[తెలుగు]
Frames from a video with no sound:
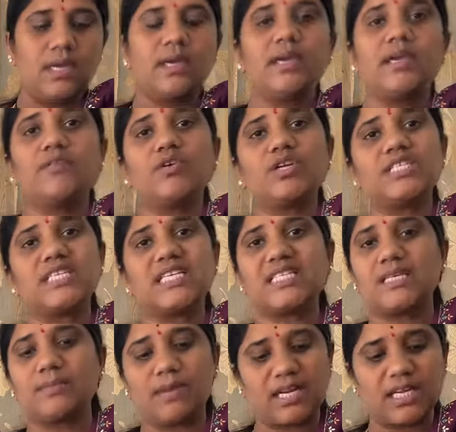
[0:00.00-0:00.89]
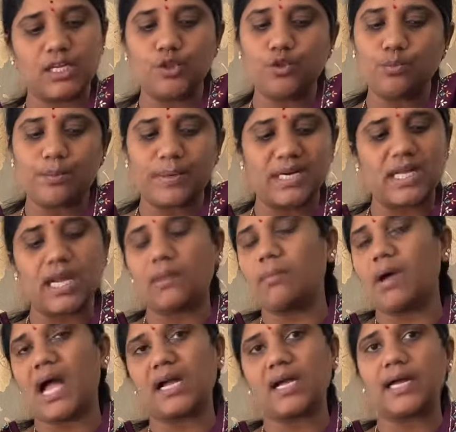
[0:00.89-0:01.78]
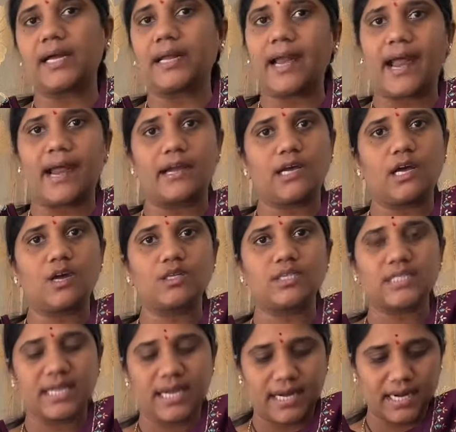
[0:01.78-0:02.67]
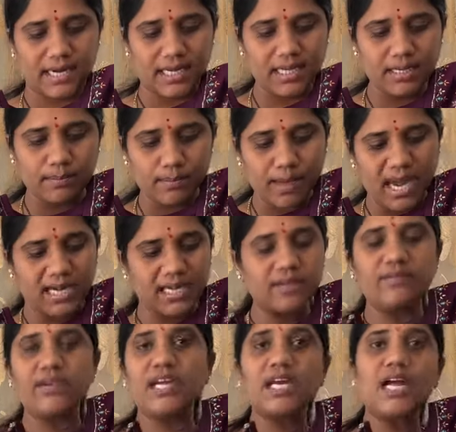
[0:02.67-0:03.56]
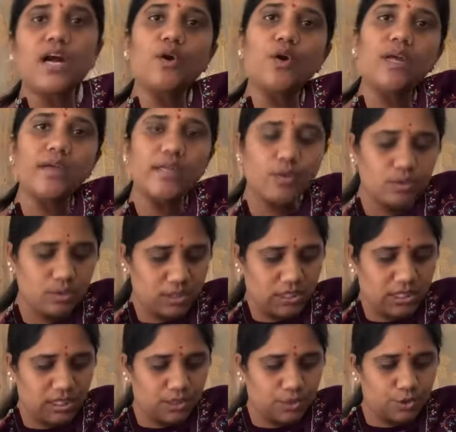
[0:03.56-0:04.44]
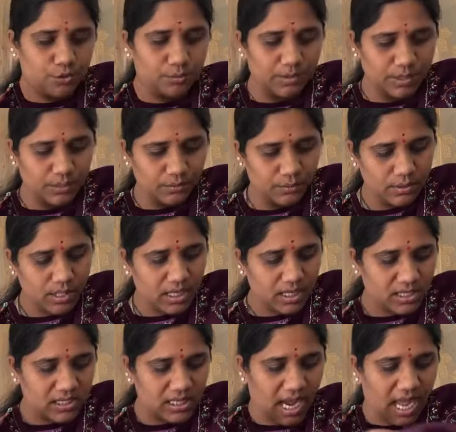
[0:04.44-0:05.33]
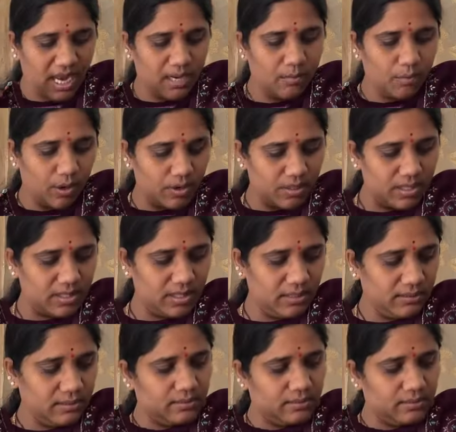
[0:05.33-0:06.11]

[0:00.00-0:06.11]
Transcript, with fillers: ఇవి వచ్చేసి మనకి దుప్పట్టాలు బాగా గ్రాండ్గా వస్తాయండి పార్టీ వేర్గా కూడా యూజ్ చేయొచ్చు మీరు చాలా బాగుంటుంది